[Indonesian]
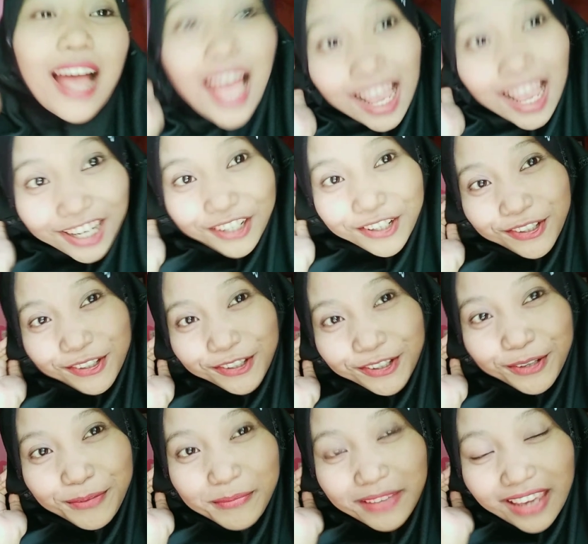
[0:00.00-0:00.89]

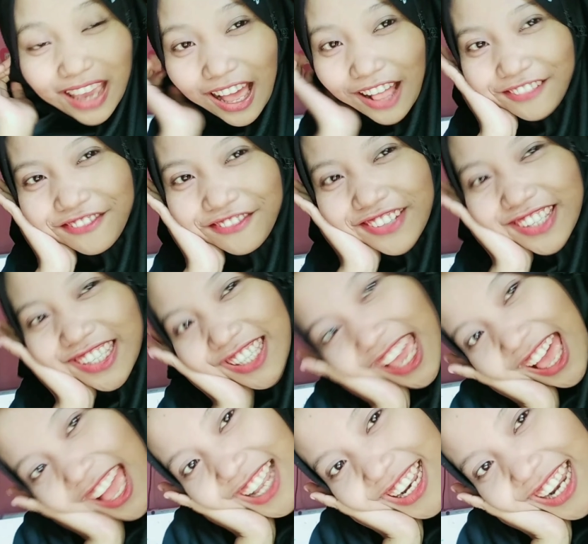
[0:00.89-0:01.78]
aku Mia
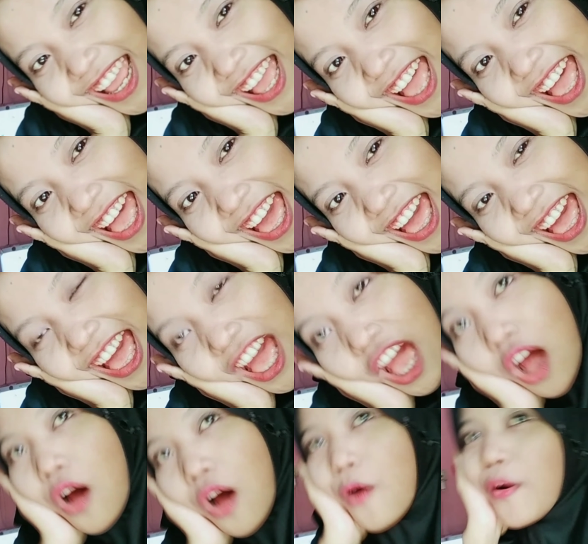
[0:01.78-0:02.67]
Alfiana
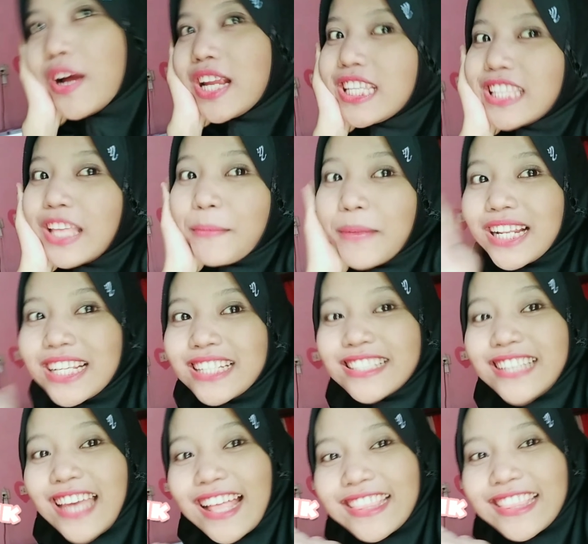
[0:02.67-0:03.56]
Wanita paling
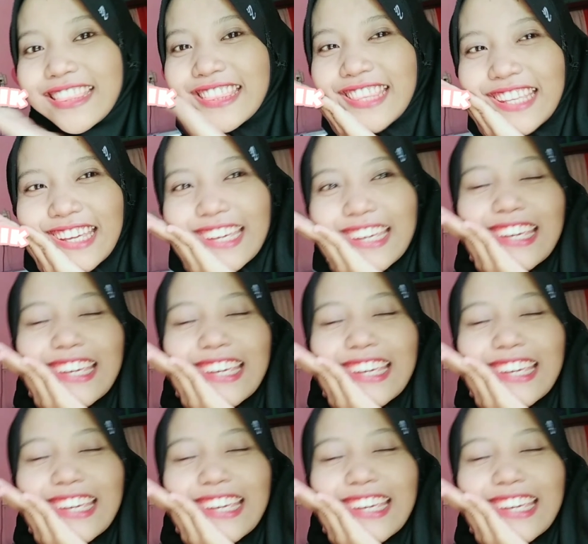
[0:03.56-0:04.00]
cantik,